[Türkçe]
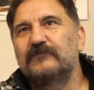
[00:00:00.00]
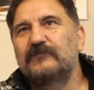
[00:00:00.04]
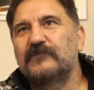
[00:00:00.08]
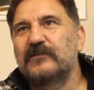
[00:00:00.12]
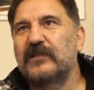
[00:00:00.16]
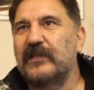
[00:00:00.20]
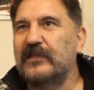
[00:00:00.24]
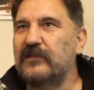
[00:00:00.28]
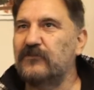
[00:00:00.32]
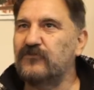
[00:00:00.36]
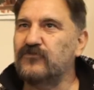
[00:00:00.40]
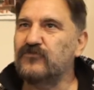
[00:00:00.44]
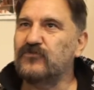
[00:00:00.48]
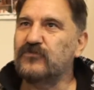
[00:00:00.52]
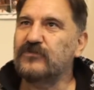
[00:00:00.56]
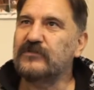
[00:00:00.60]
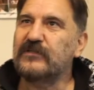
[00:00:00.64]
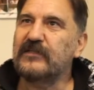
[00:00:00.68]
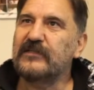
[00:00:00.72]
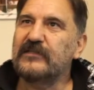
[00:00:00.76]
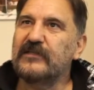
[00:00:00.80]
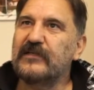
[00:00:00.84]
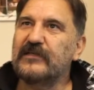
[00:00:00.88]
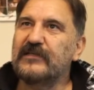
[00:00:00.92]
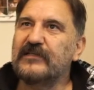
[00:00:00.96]

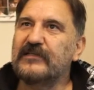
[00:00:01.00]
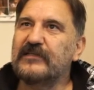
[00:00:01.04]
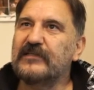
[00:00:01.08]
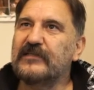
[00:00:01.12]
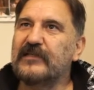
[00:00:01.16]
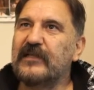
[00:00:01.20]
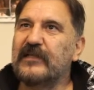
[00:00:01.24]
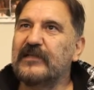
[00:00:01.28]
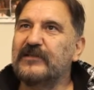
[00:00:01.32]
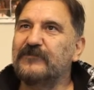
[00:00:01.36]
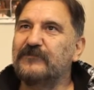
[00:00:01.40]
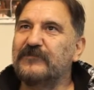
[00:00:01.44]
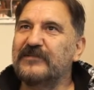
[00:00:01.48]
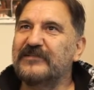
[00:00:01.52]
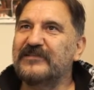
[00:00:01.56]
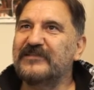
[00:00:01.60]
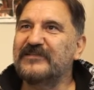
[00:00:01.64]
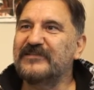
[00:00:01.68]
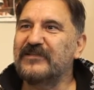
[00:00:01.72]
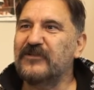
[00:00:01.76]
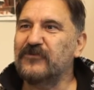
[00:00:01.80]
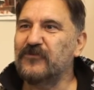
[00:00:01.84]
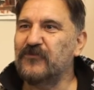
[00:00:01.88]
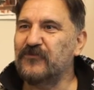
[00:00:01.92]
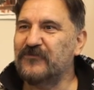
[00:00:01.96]
televizyonda
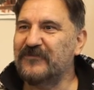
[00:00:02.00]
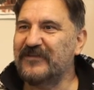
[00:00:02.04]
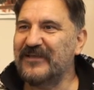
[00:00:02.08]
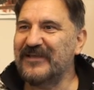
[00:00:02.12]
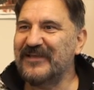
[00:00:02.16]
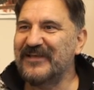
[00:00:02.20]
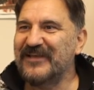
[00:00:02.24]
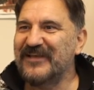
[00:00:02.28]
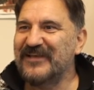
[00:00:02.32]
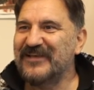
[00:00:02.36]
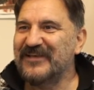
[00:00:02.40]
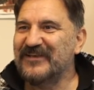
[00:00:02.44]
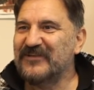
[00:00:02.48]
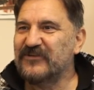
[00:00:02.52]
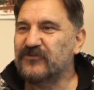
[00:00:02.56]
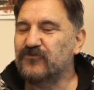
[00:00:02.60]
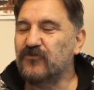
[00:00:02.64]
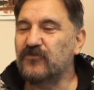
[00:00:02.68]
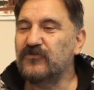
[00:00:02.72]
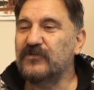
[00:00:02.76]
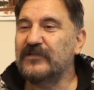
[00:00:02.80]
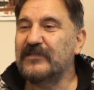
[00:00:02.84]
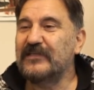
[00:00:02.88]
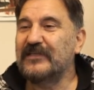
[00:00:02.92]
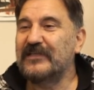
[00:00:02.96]
yayınlanmasından öte
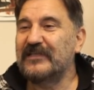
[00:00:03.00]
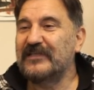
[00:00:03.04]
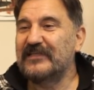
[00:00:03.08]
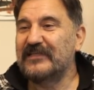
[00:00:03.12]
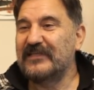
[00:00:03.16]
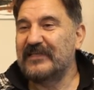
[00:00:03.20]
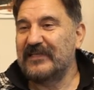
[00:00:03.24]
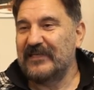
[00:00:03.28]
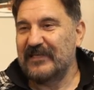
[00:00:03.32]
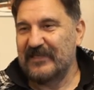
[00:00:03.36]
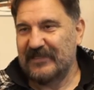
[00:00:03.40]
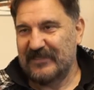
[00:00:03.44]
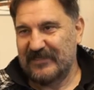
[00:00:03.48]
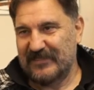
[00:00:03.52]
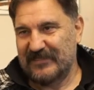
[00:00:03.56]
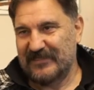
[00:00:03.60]
çok ilgi